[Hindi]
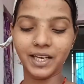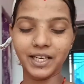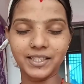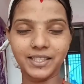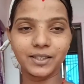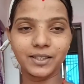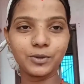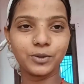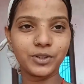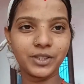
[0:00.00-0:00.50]

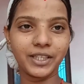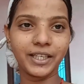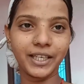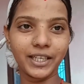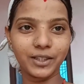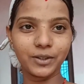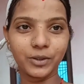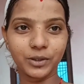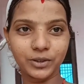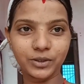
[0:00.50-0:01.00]
ऐसा कुछ
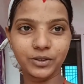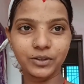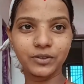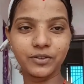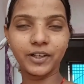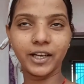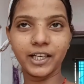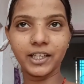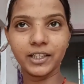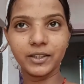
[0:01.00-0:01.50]
नहीं है दोस्तों
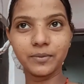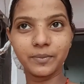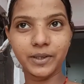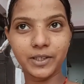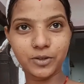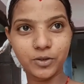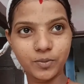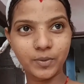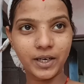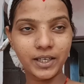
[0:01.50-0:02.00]
फाइनली
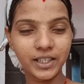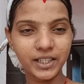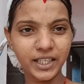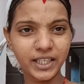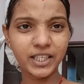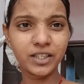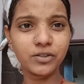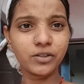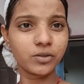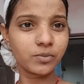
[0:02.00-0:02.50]
मैं सुमारी
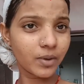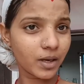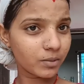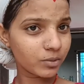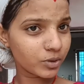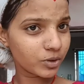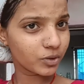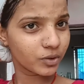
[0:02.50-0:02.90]
नहीं क्योंकि बाबू